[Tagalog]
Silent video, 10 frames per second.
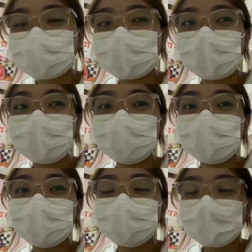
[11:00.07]
na. Kaya ba
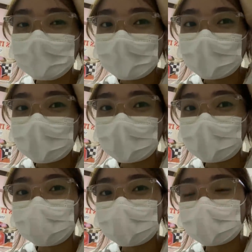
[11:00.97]
yan?
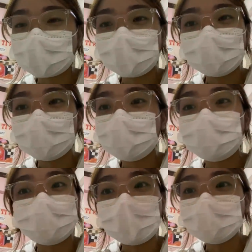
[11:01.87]
Okay, kailangan na
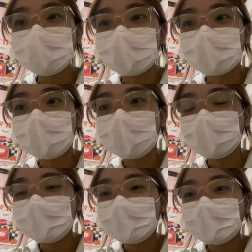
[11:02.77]
mag-focus sa goal.
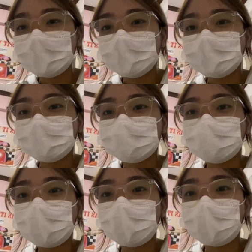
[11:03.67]

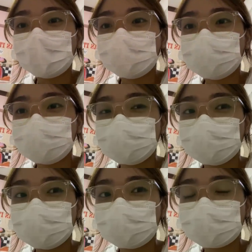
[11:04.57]
So,
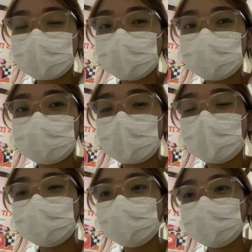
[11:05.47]
yeah,
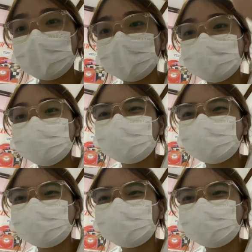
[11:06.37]
bye everyone!